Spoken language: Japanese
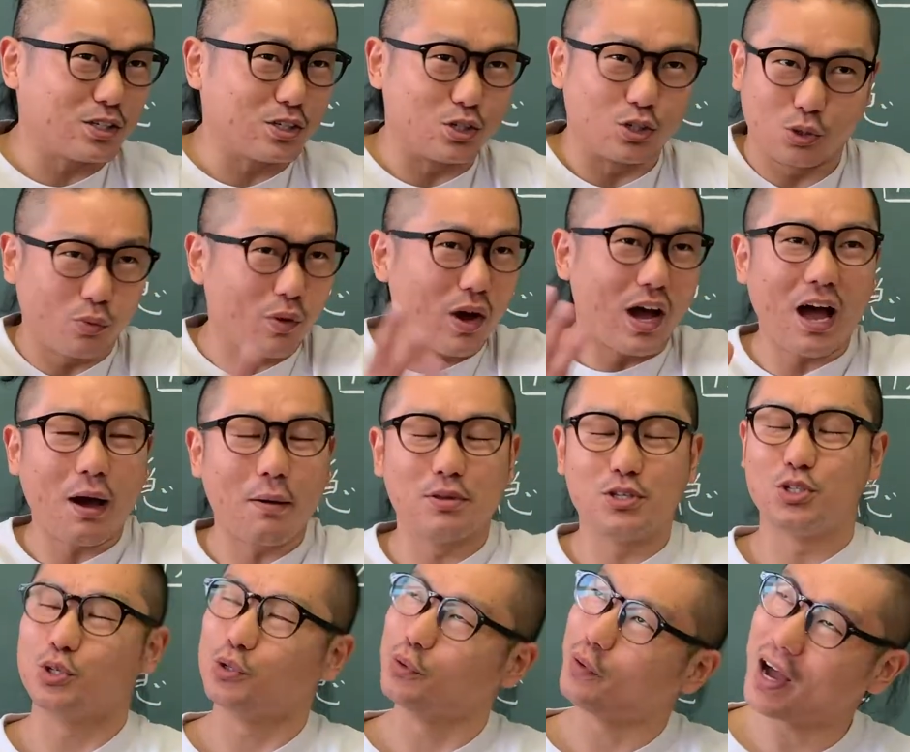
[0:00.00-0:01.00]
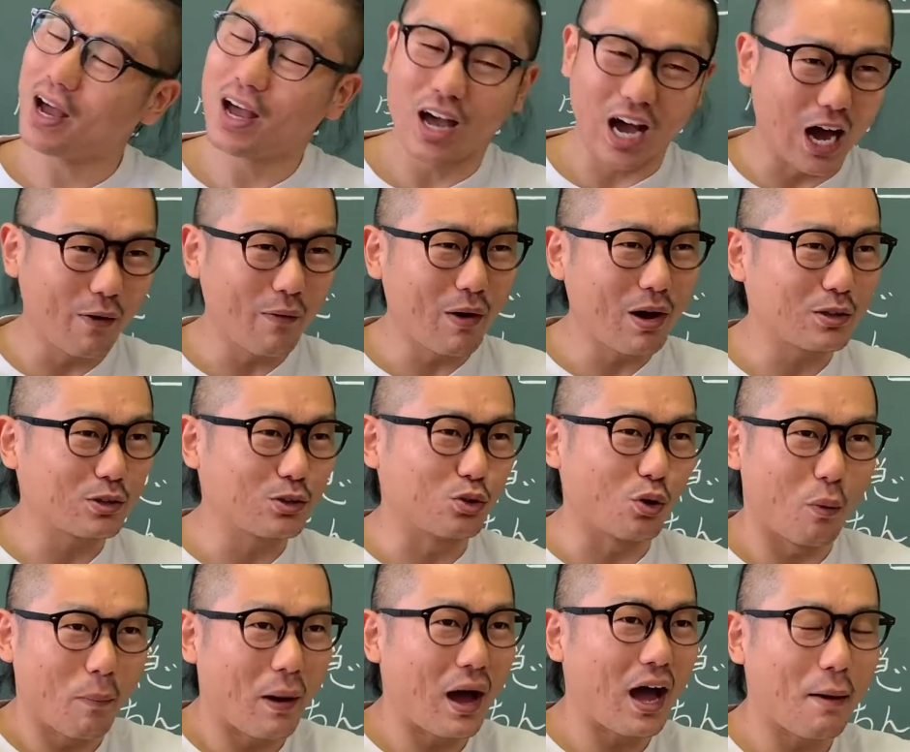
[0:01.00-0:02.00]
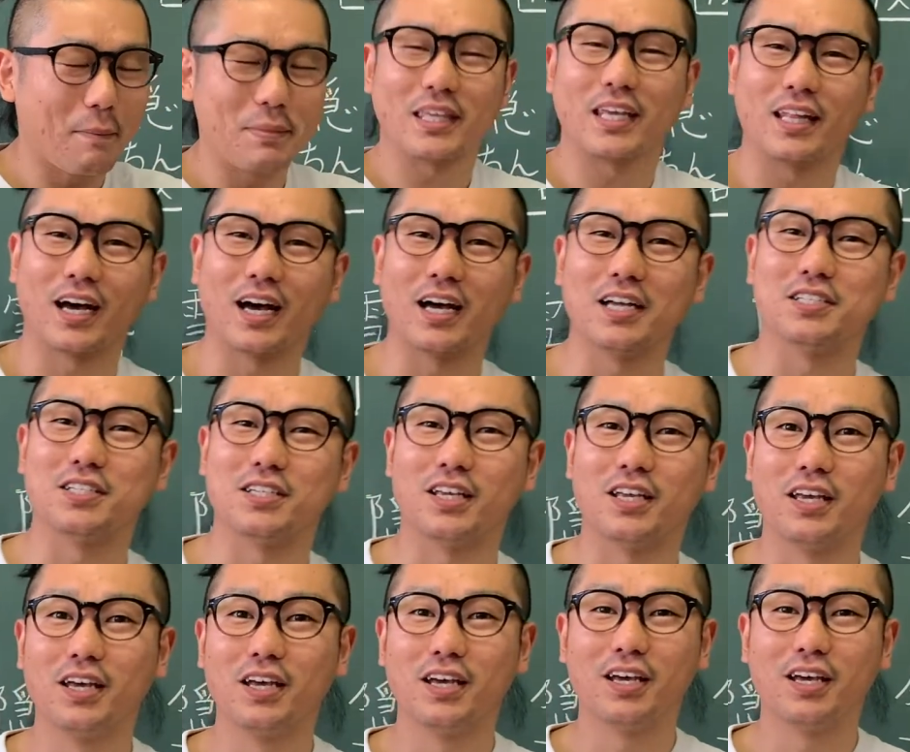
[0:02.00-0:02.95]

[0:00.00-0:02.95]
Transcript: ジュワジュワ泡ドバーみたいな感じに